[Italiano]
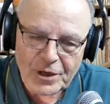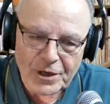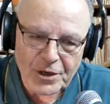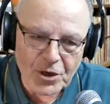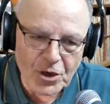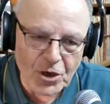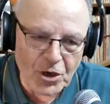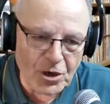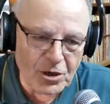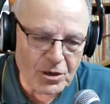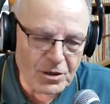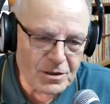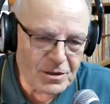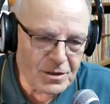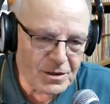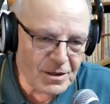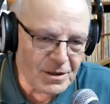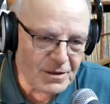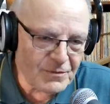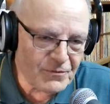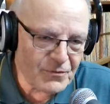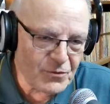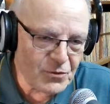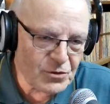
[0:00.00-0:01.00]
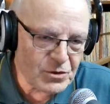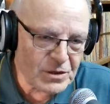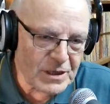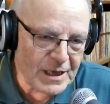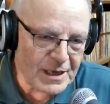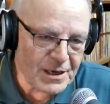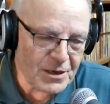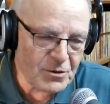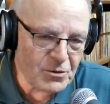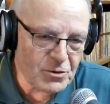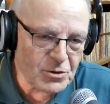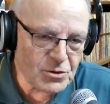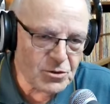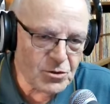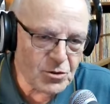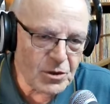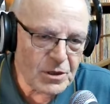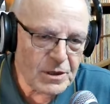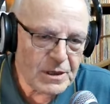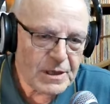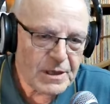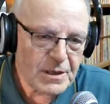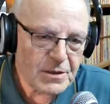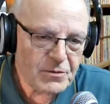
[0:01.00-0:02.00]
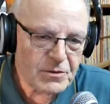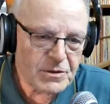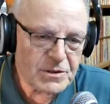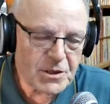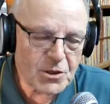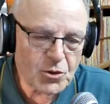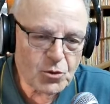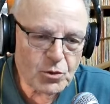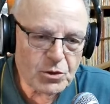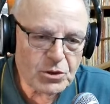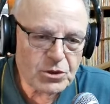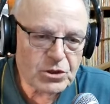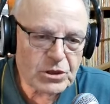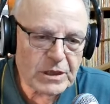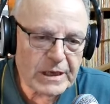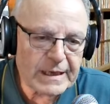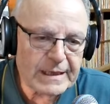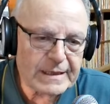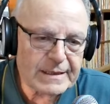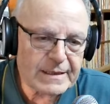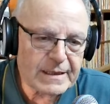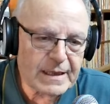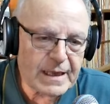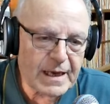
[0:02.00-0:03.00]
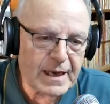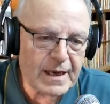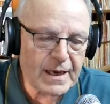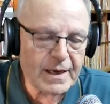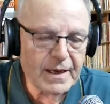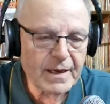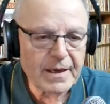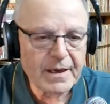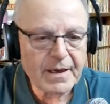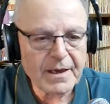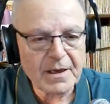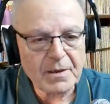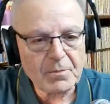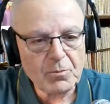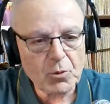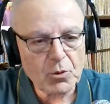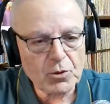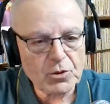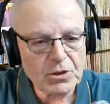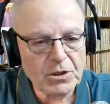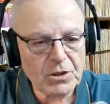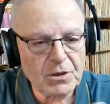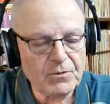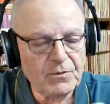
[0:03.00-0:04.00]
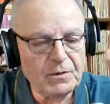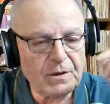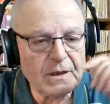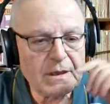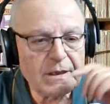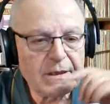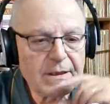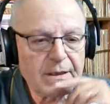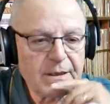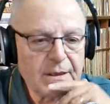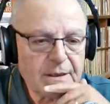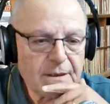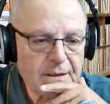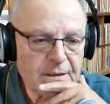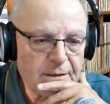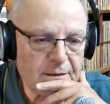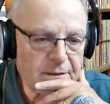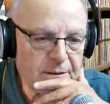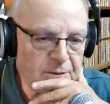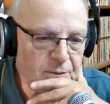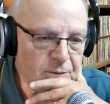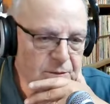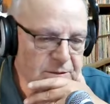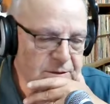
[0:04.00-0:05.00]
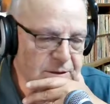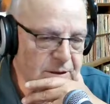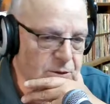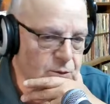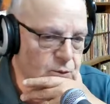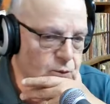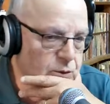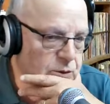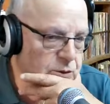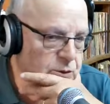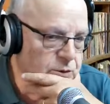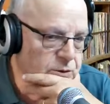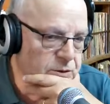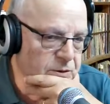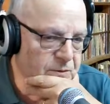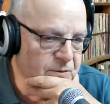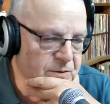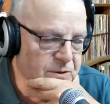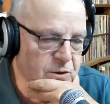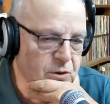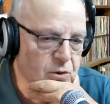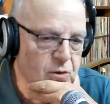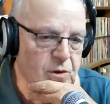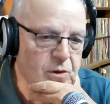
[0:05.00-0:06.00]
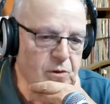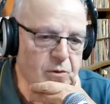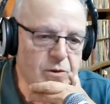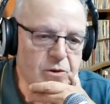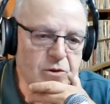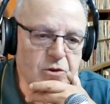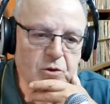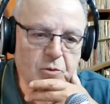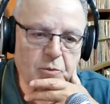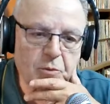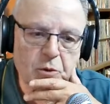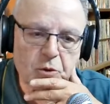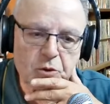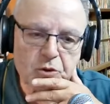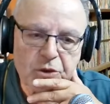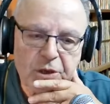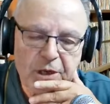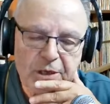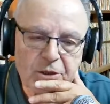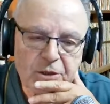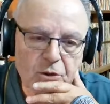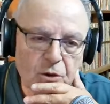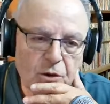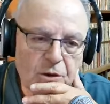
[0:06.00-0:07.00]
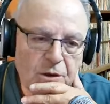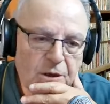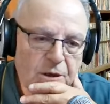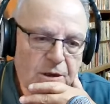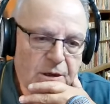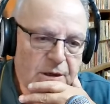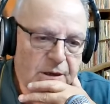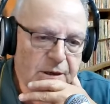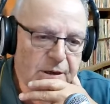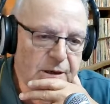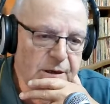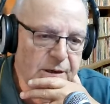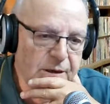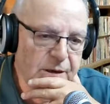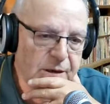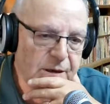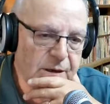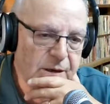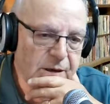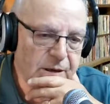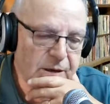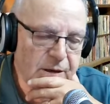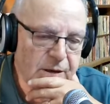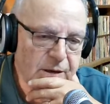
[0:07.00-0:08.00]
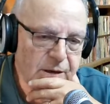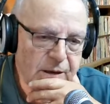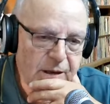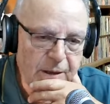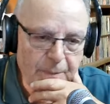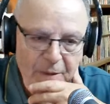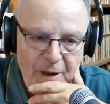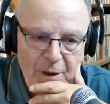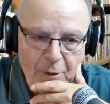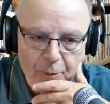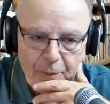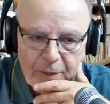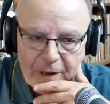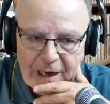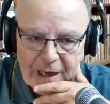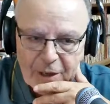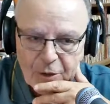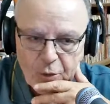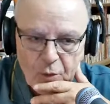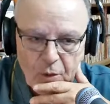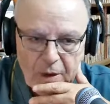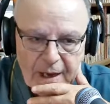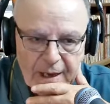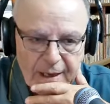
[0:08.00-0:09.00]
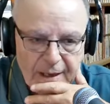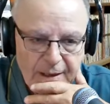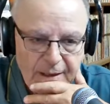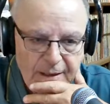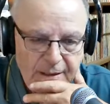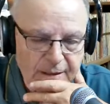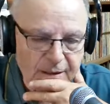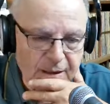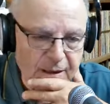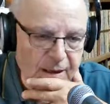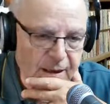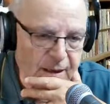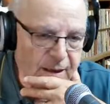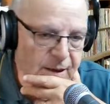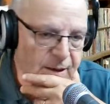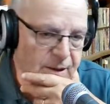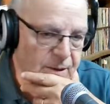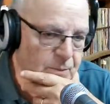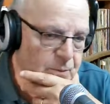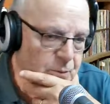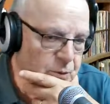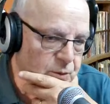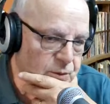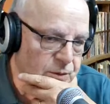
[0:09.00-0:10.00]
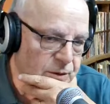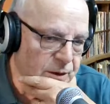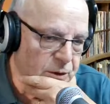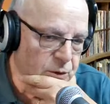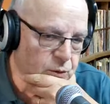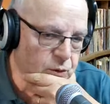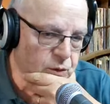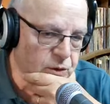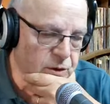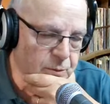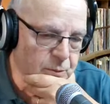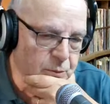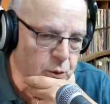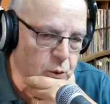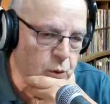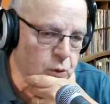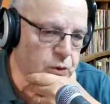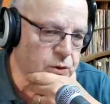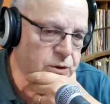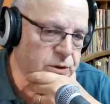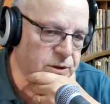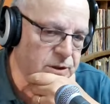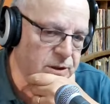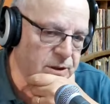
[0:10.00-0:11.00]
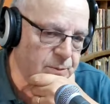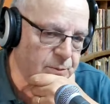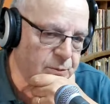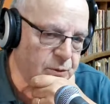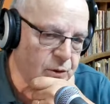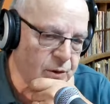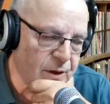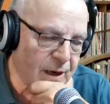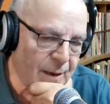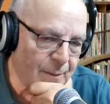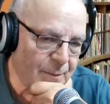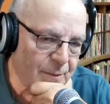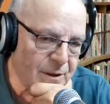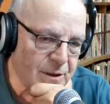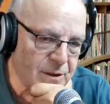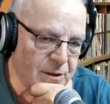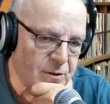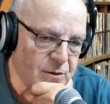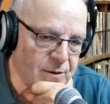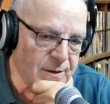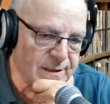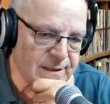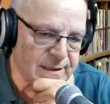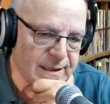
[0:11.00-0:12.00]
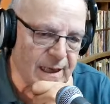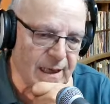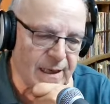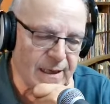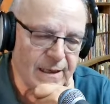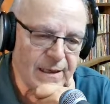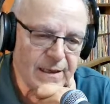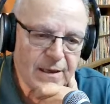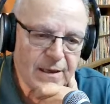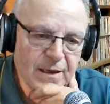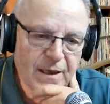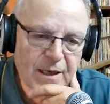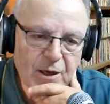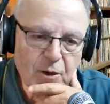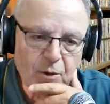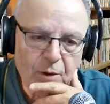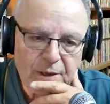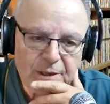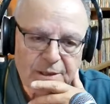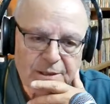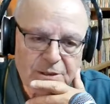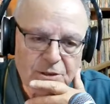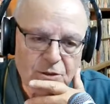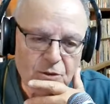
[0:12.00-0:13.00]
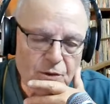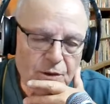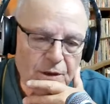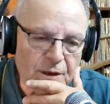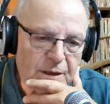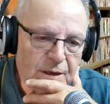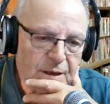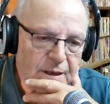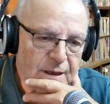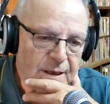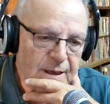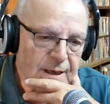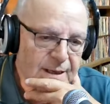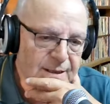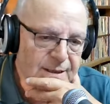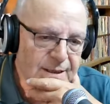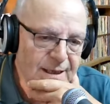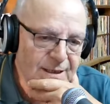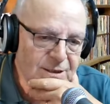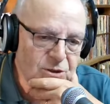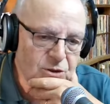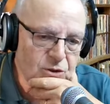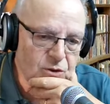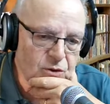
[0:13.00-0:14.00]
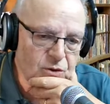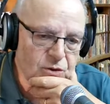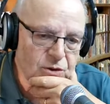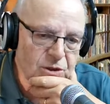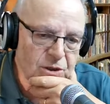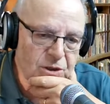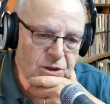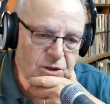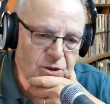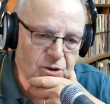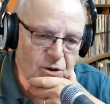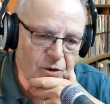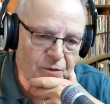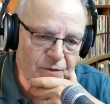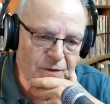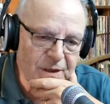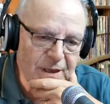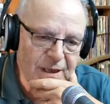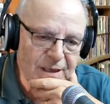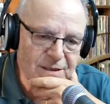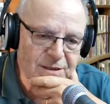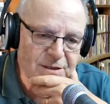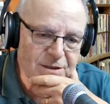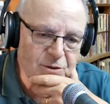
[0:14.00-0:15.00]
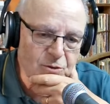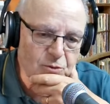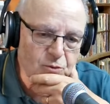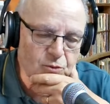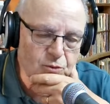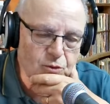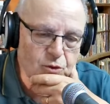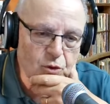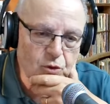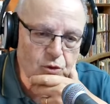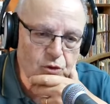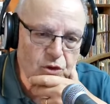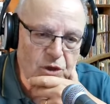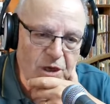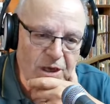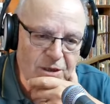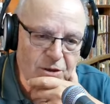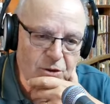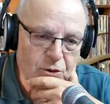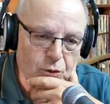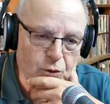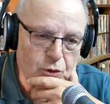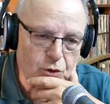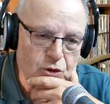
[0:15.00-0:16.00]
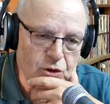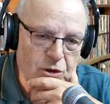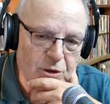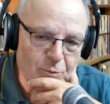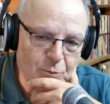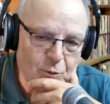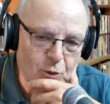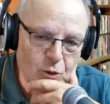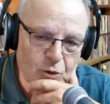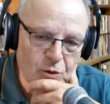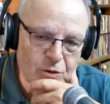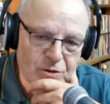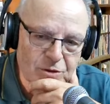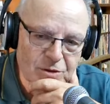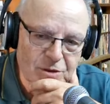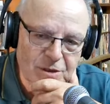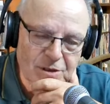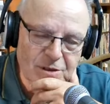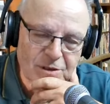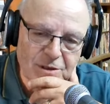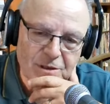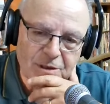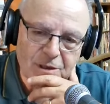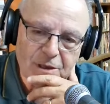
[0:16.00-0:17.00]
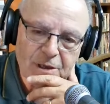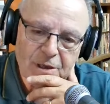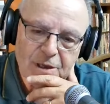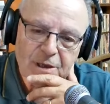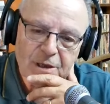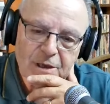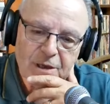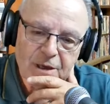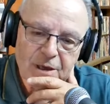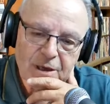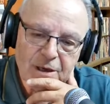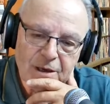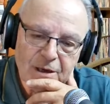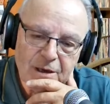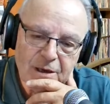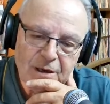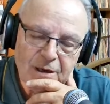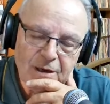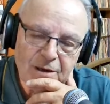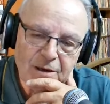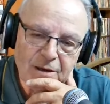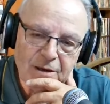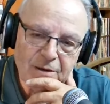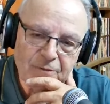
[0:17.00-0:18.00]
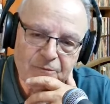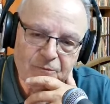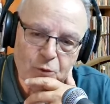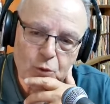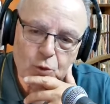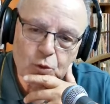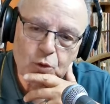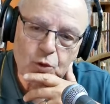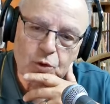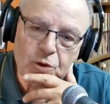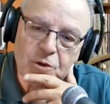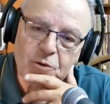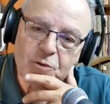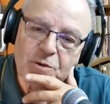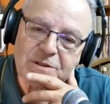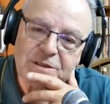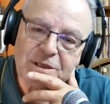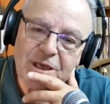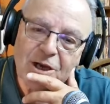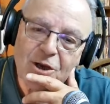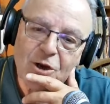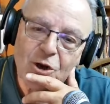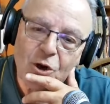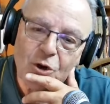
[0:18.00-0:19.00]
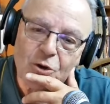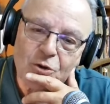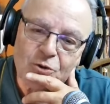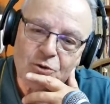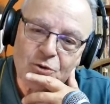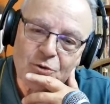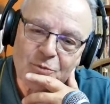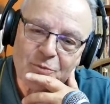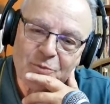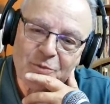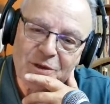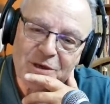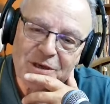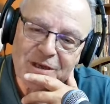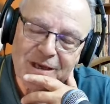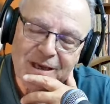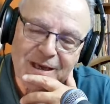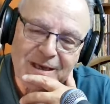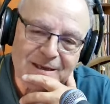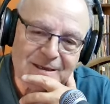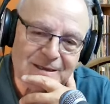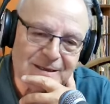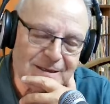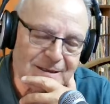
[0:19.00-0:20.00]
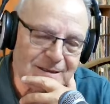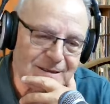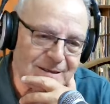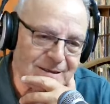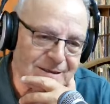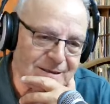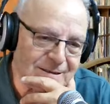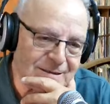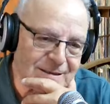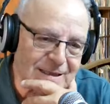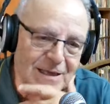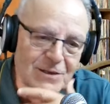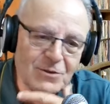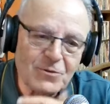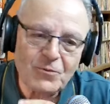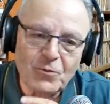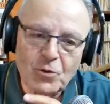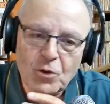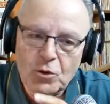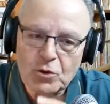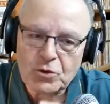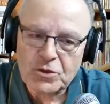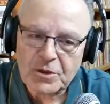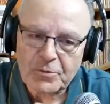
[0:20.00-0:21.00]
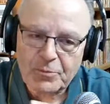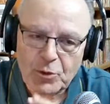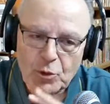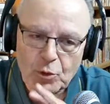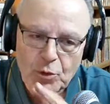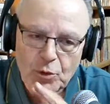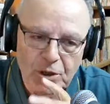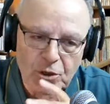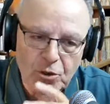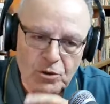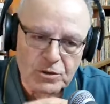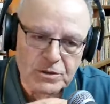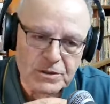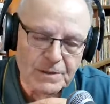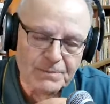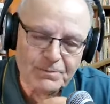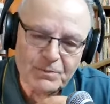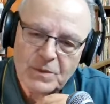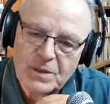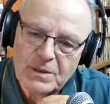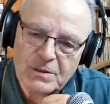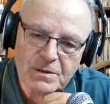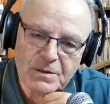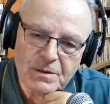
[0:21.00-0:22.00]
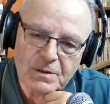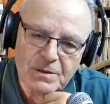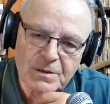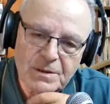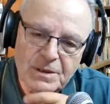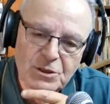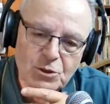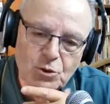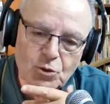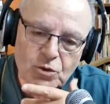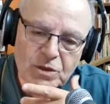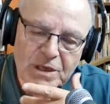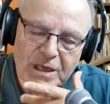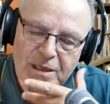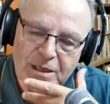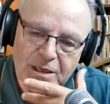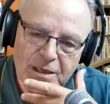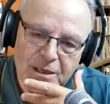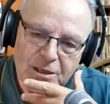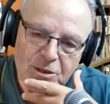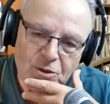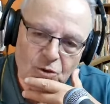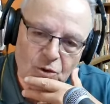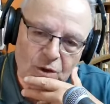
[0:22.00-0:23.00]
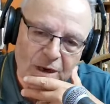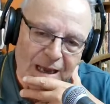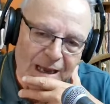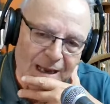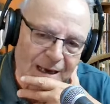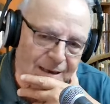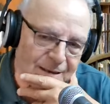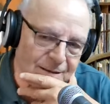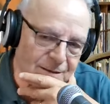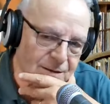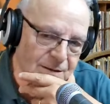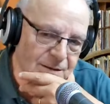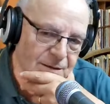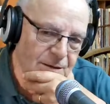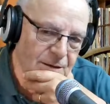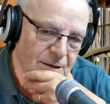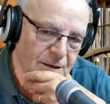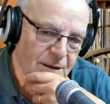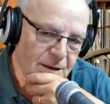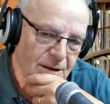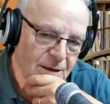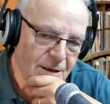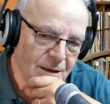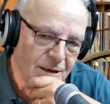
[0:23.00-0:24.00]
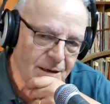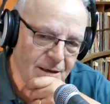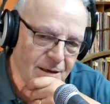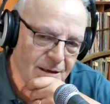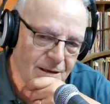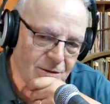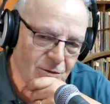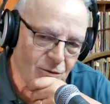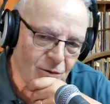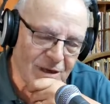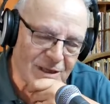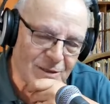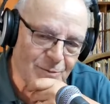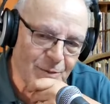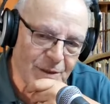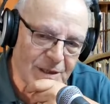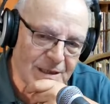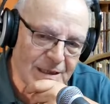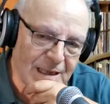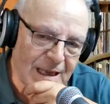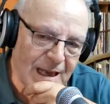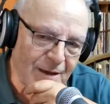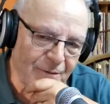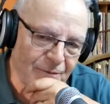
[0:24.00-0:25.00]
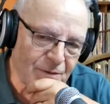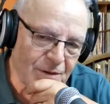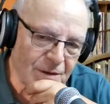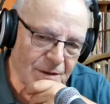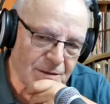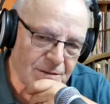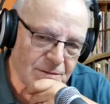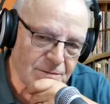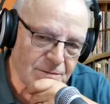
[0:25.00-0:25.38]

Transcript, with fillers: no, eh, affrontare questo, questa tua scelta e i motivi di questa tua condivisione di questo progetto. Eh, e abbiamo parlato anche delle, di alcuni punti del programma di questa coalizione. Adesso ti ritrovi ad essere un soggetto, diciamo così, eh, frutto di questo accordo, perché eh, intanto voglio sapere una cosa, il risultato elettorale, eh, te lo aspettavi?